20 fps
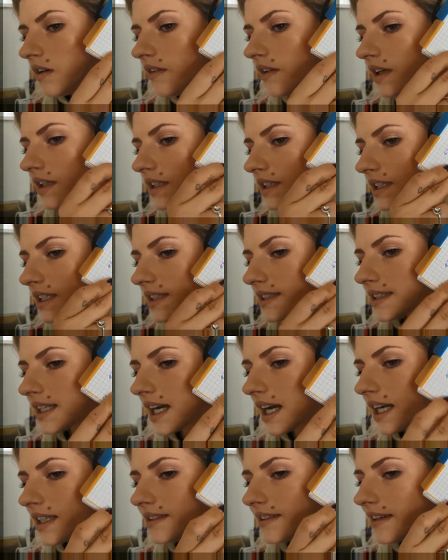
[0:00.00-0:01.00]
Wenn ich das
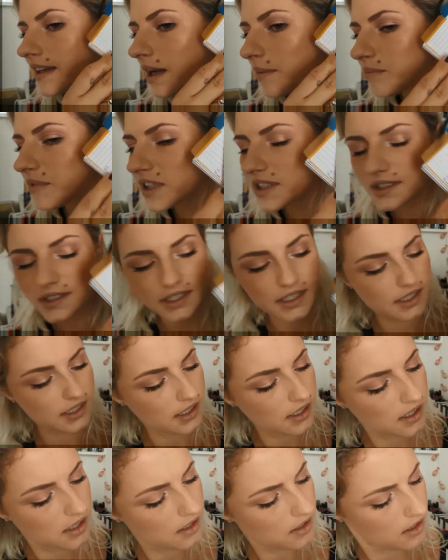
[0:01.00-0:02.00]
also ich habe das nicht